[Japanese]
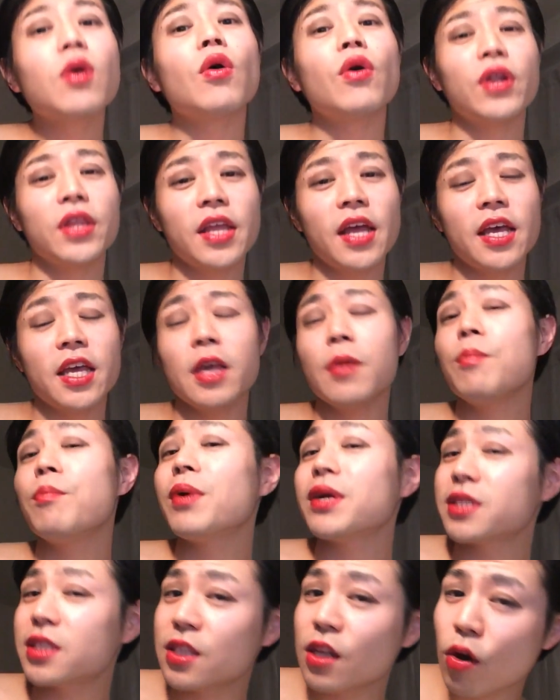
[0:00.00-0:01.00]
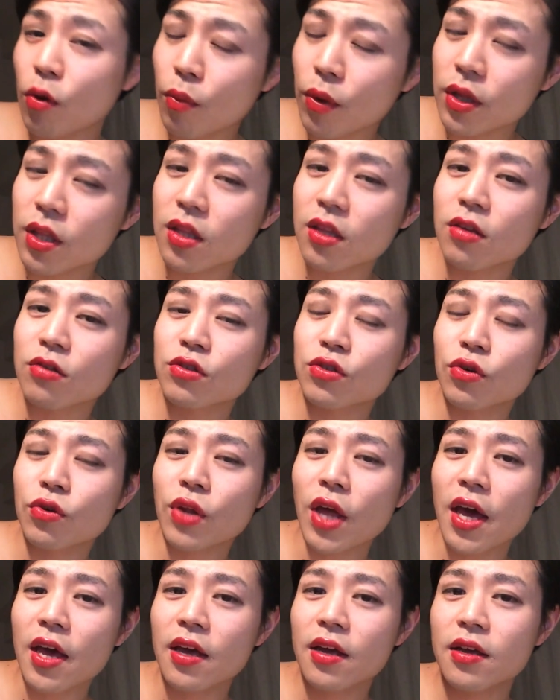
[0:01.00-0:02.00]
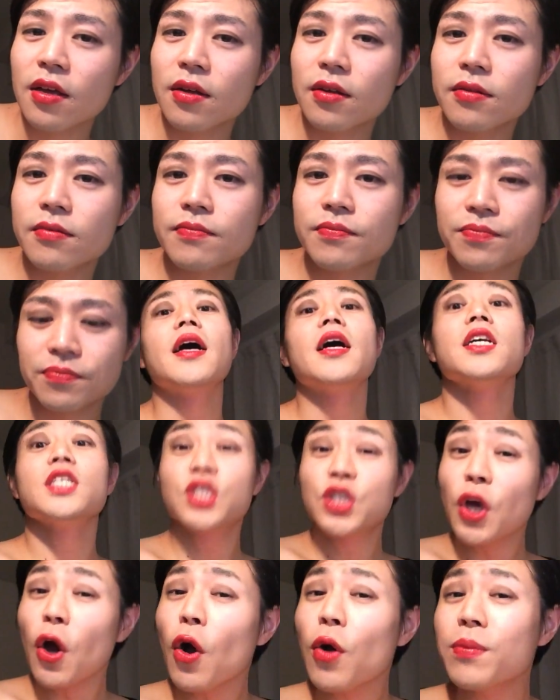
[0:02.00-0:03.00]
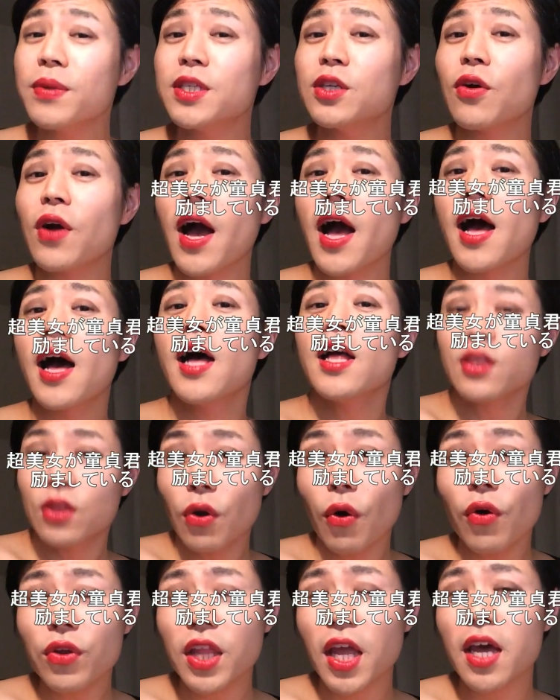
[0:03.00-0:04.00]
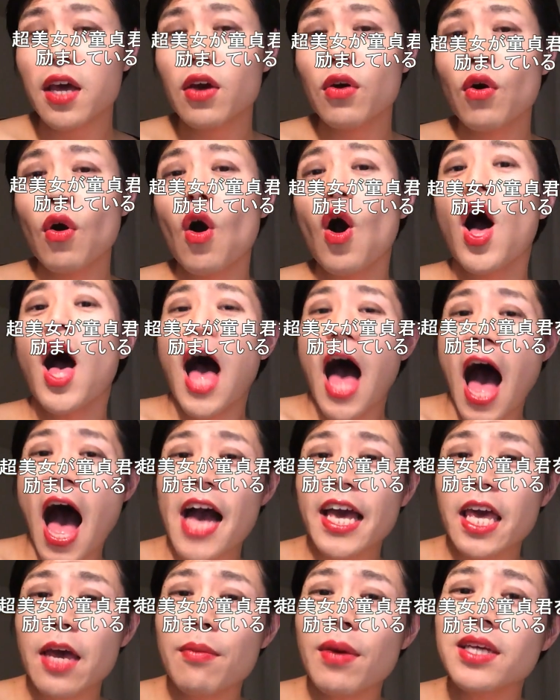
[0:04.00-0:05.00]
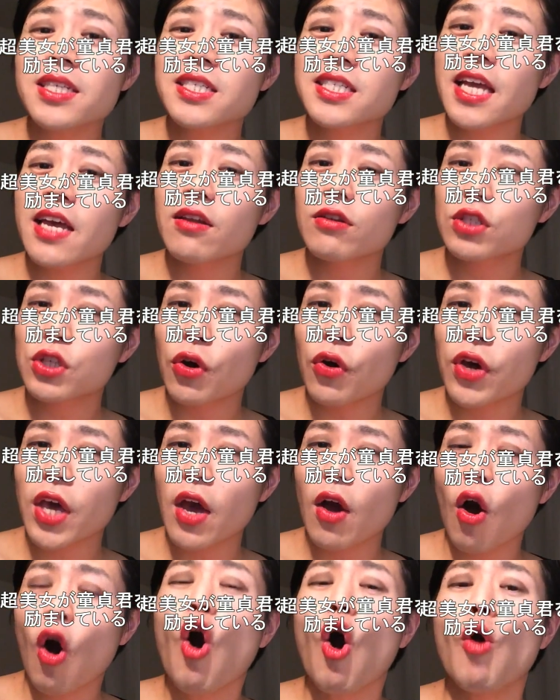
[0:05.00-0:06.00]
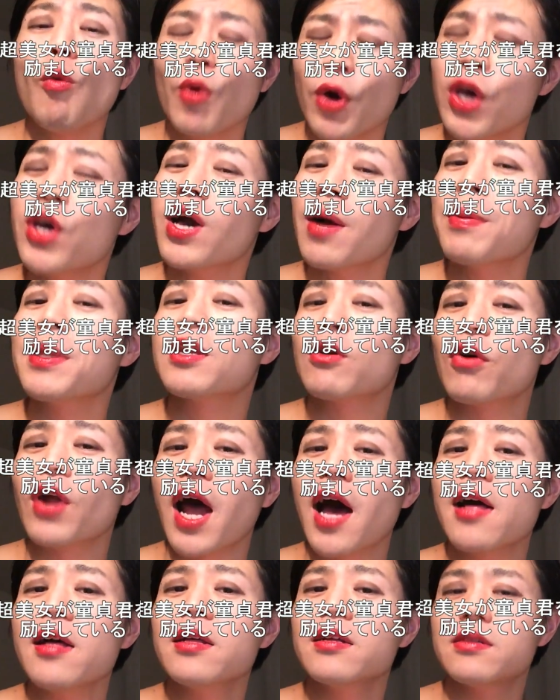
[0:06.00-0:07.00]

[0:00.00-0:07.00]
これで一発で覚えてちょうだい超美女が童貞くんを励ましている情景を思い浮かべてごらん